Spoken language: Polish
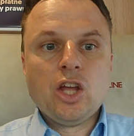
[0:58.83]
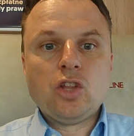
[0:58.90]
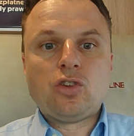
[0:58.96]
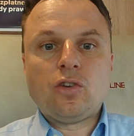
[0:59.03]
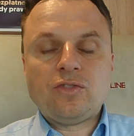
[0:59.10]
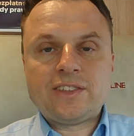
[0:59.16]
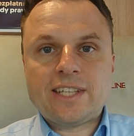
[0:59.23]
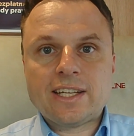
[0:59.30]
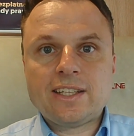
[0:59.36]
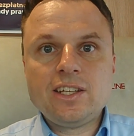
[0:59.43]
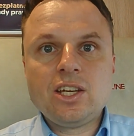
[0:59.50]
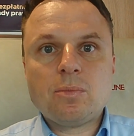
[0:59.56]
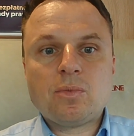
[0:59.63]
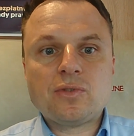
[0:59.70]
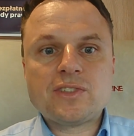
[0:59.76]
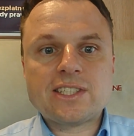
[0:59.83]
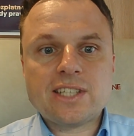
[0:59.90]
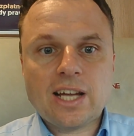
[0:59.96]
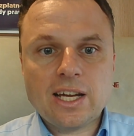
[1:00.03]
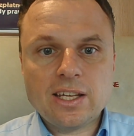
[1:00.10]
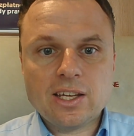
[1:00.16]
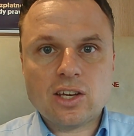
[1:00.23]
to wtedy nie
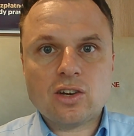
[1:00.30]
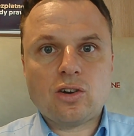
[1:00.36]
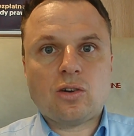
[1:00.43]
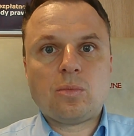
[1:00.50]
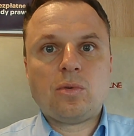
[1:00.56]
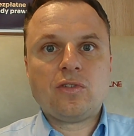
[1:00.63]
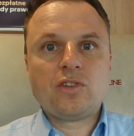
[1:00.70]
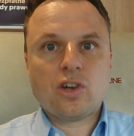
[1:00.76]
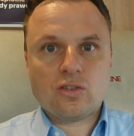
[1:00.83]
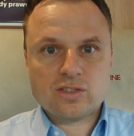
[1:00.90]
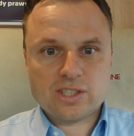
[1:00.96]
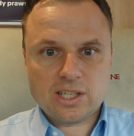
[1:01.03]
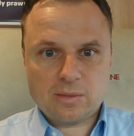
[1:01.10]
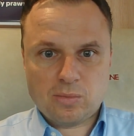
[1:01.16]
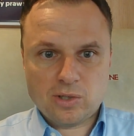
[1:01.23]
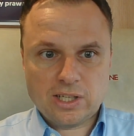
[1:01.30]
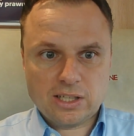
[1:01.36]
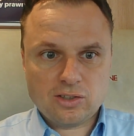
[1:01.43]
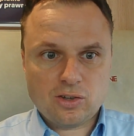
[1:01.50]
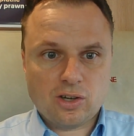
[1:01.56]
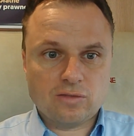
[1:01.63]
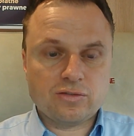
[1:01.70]
powstaje obowiązek
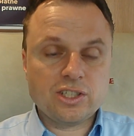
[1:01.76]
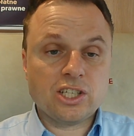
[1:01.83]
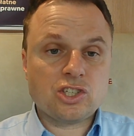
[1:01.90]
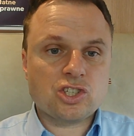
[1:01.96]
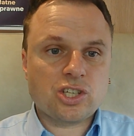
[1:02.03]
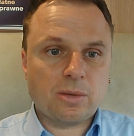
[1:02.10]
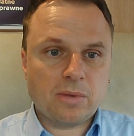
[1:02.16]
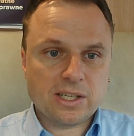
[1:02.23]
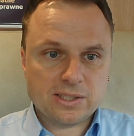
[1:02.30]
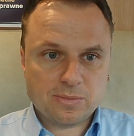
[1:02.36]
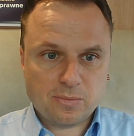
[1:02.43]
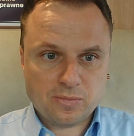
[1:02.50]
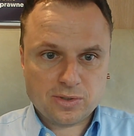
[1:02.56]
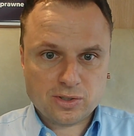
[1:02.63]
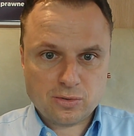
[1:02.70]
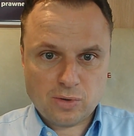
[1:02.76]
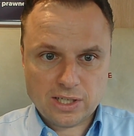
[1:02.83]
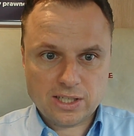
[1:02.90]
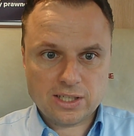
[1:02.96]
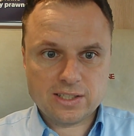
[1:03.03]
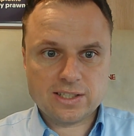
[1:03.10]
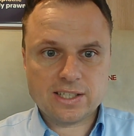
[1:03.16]
podatkowy, nie trzeba
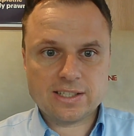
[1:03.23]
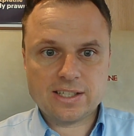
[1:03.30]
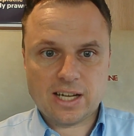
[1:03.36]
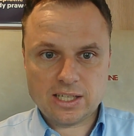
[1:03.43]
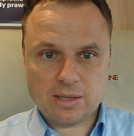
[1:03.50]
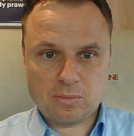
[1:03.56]
składać zeznania